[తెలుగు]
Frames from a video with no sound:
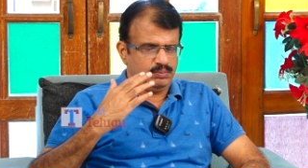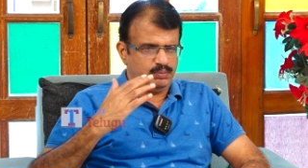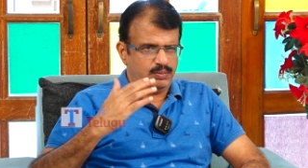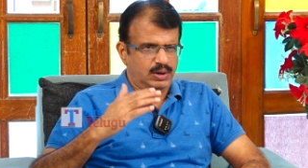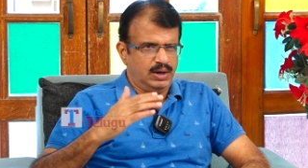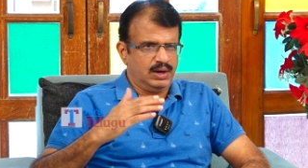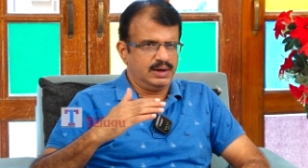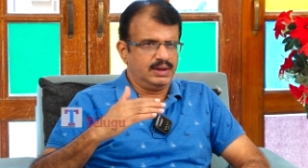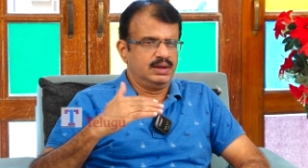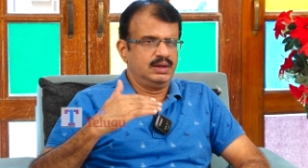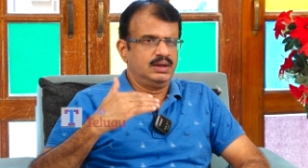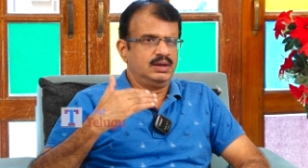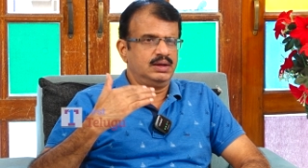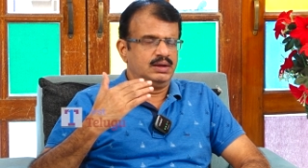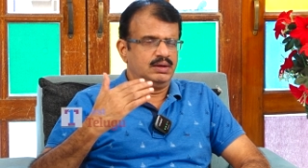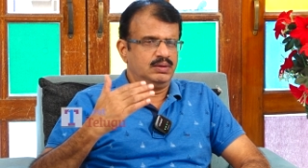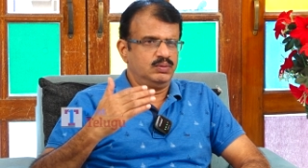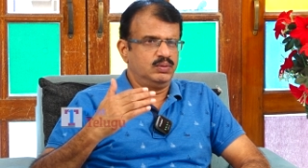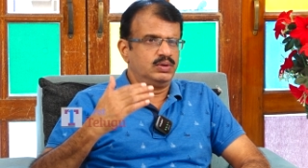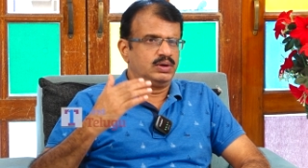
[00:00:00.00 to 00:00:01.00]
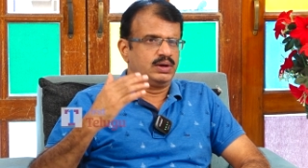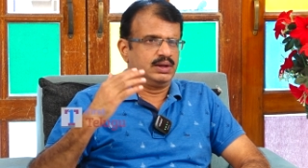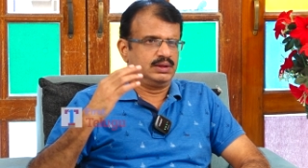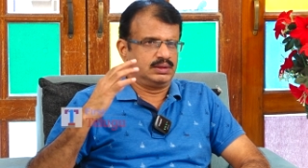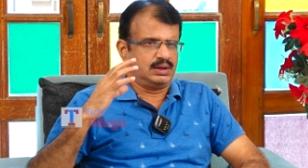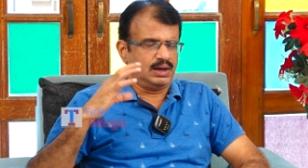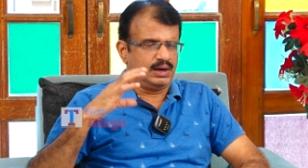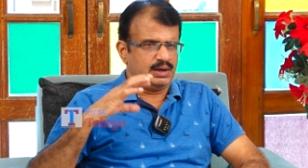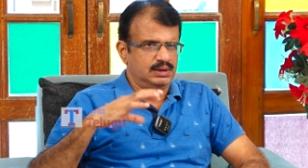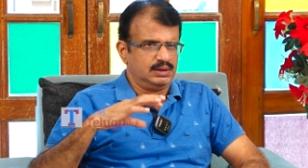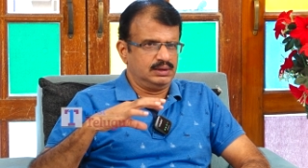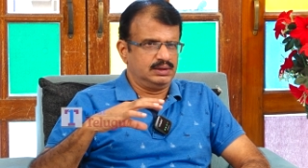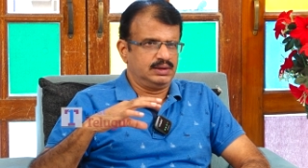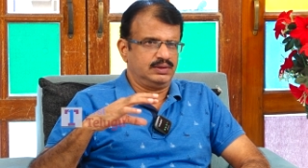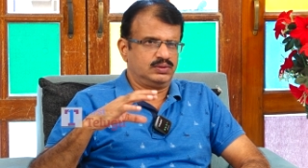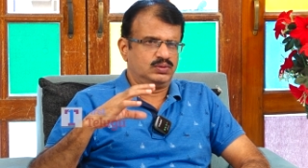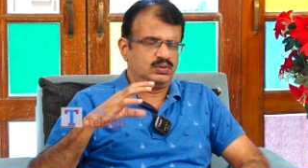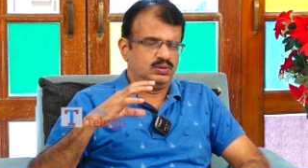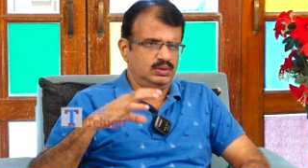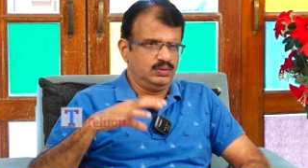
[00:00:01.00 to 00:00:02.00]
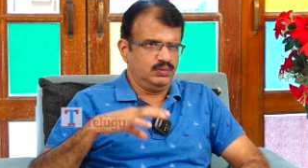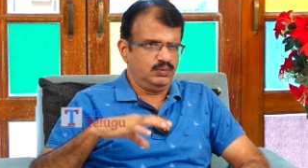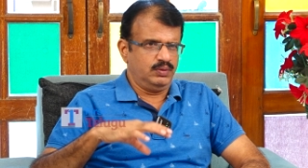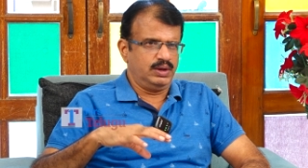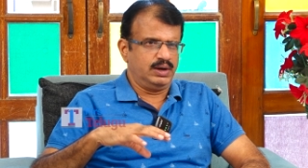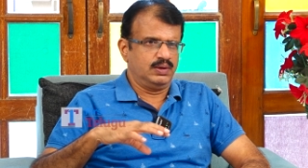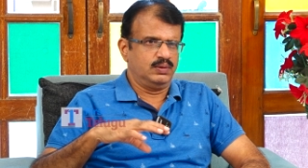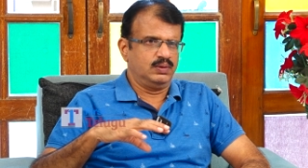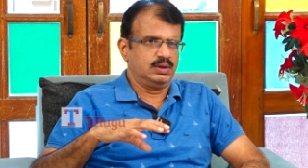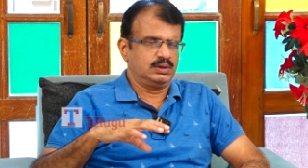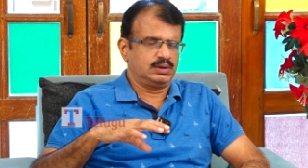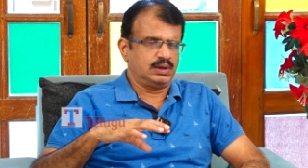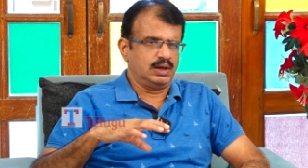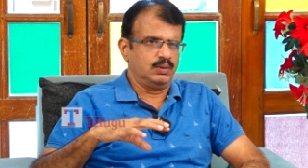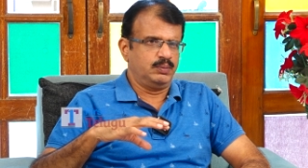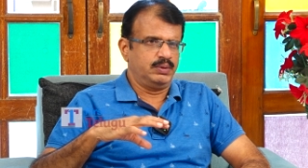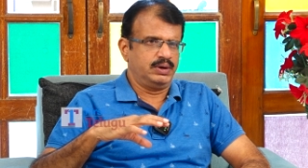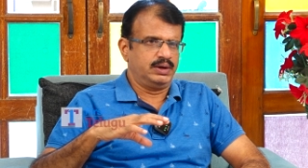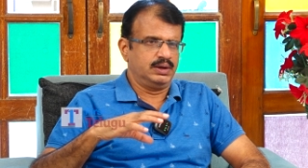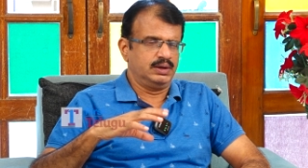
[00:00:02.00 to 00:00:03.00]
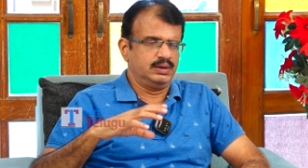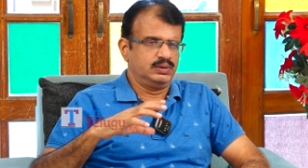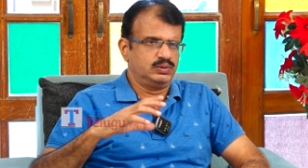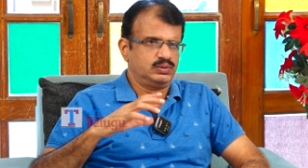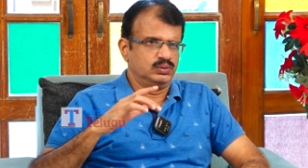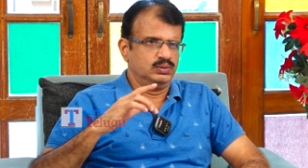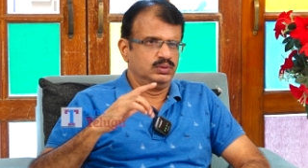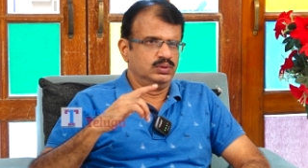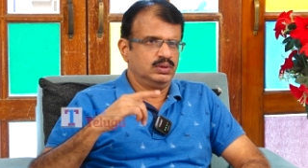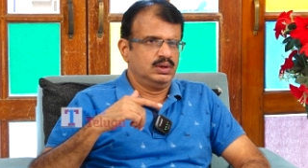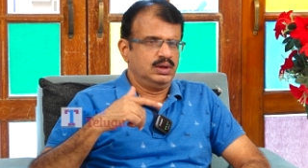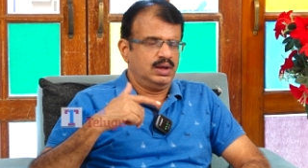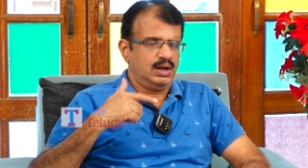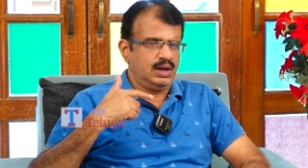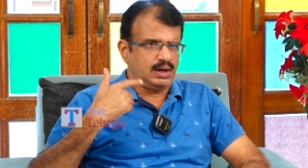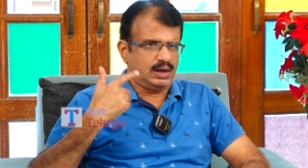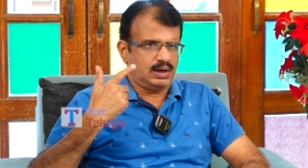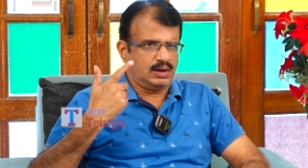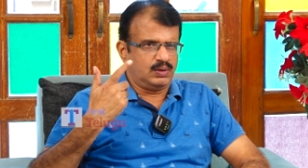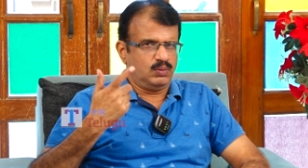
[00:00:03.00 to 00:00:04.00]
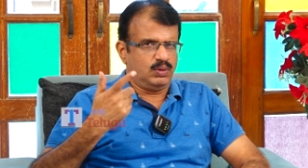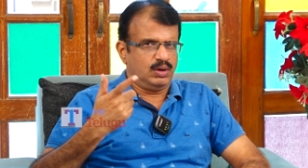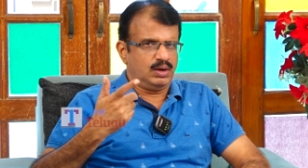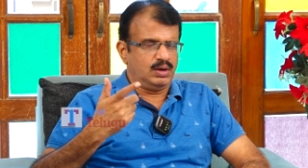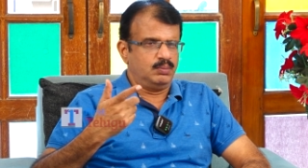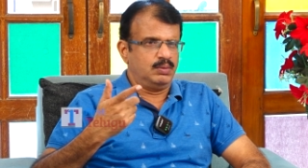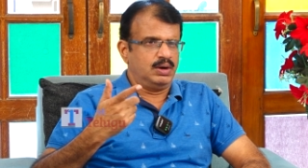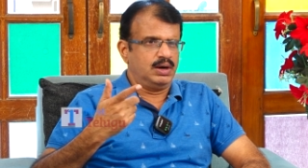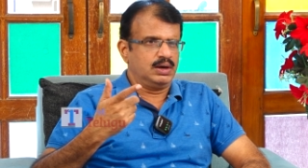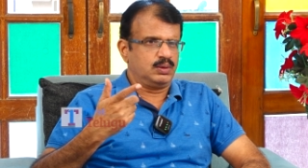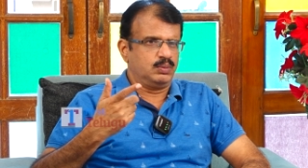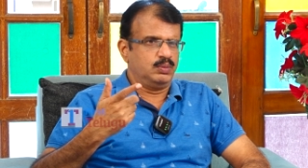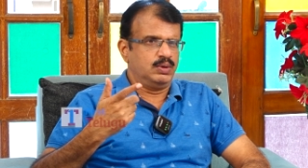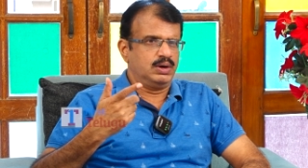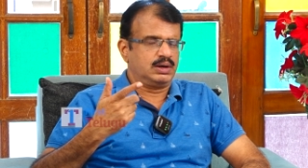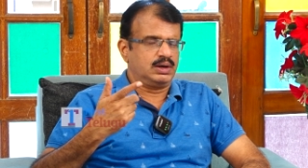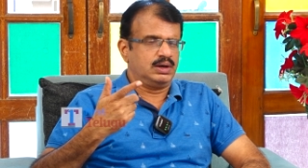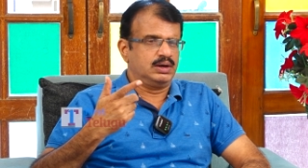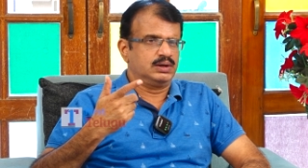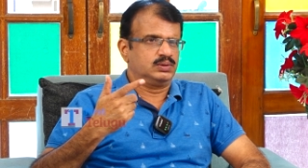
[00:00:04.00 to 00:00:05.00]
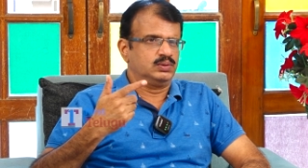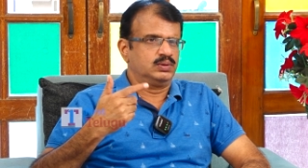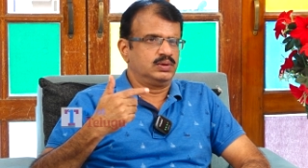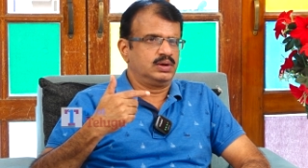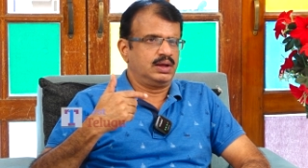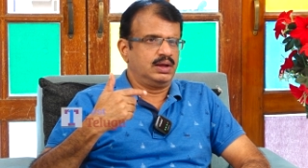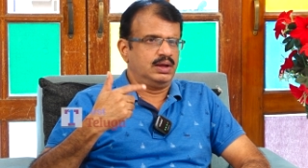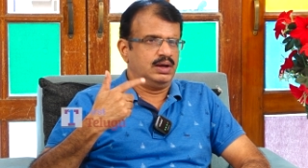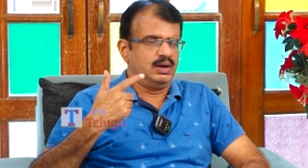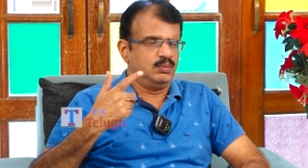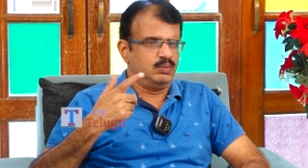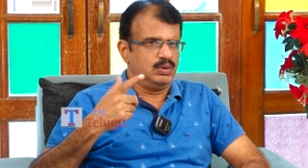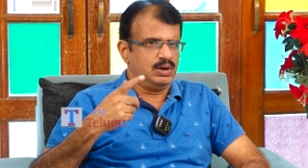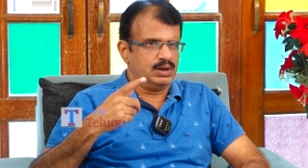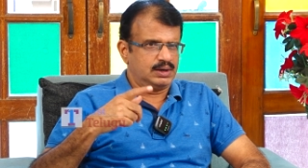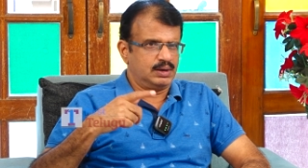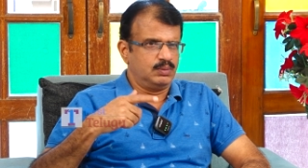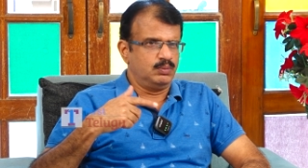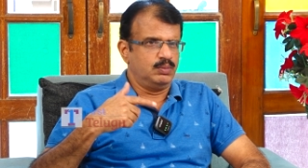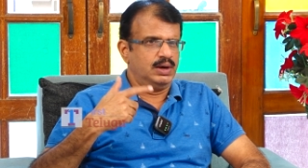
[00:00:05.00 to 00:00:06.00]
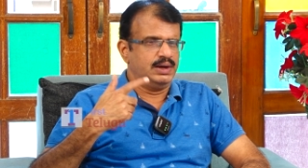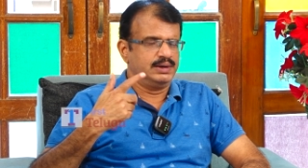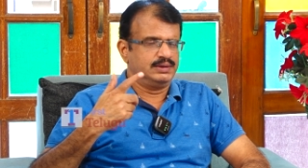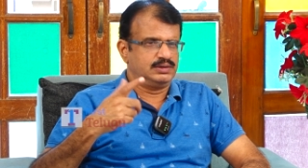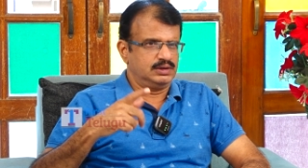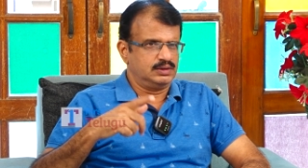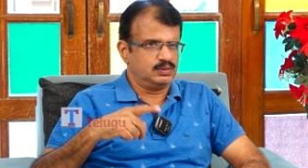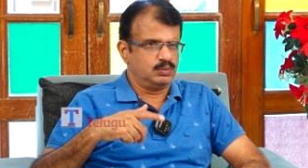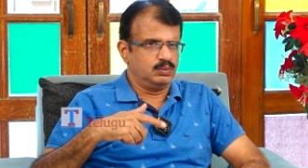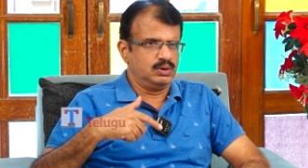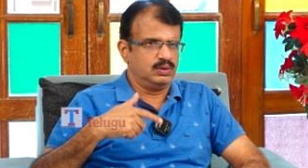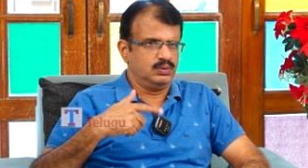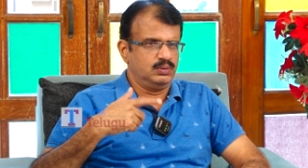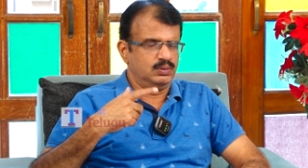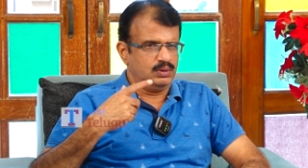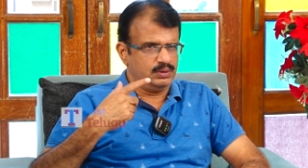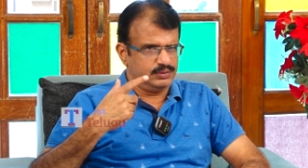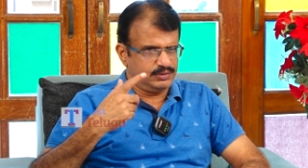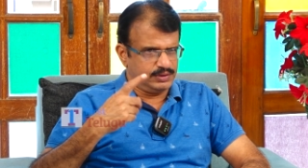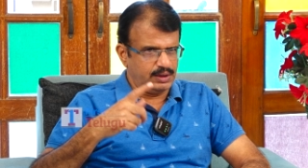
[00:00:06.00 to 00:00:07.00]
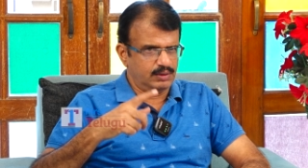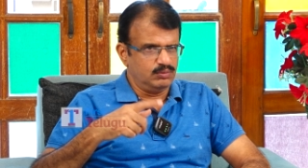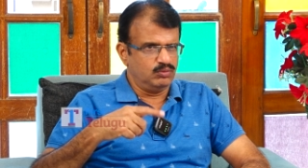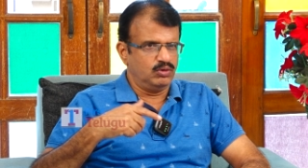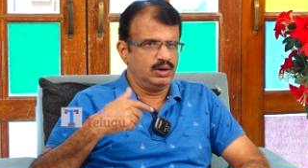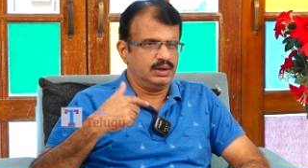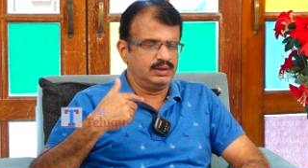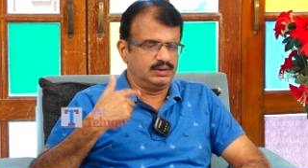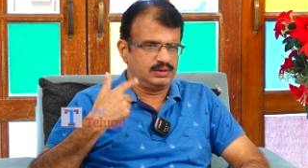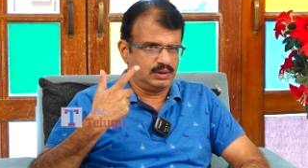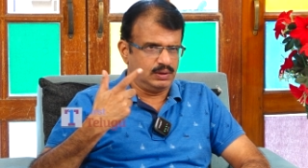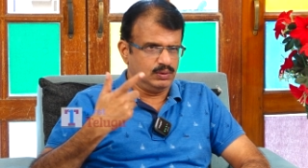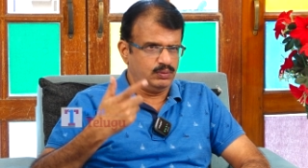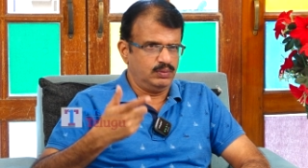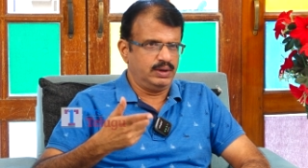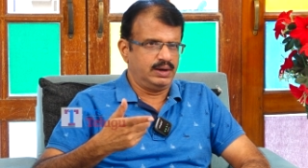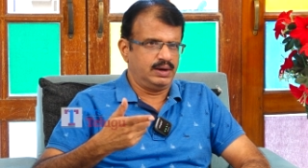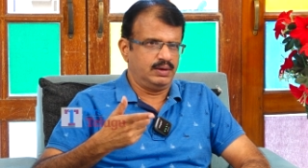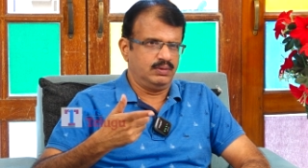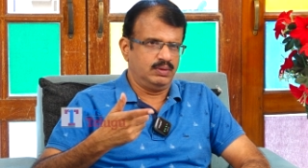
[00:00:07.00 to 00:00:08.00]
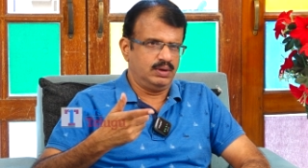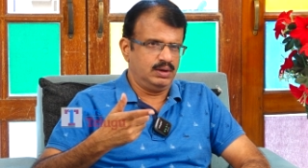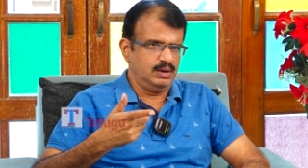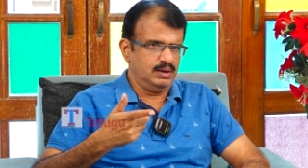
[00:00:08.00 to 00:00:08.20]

బాడీ ఉంటే తలను తీసుకొని వేరే వాళ్ళు తల పెట్టేయచ్చు అక్కడ ఒక మాట మాట్లాడుతుంటే ఆ మాటను మార్చేసి మనం సేమ్ వాయిస్లో వేరే